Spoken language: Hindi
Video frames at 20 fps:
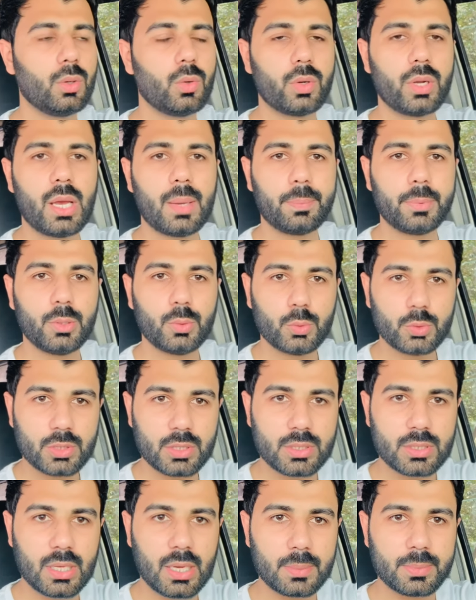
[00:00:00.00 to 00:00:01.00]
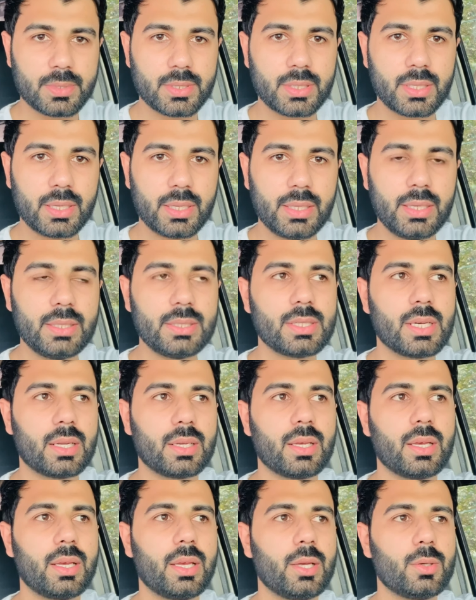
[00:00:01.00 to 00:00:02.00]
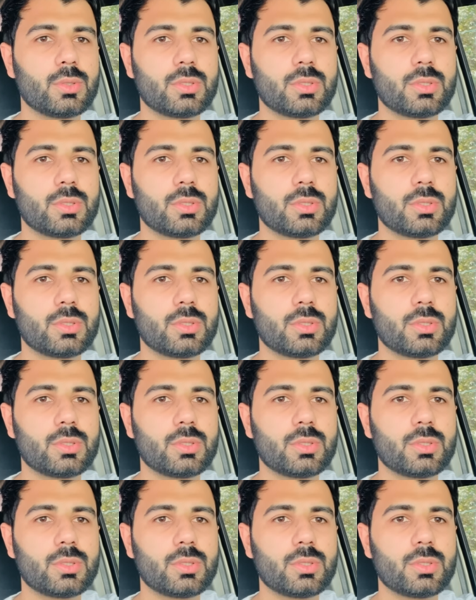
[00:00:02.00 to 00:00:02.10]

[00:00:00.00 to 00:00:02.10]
और आपने उस हिसाब से ही जाना है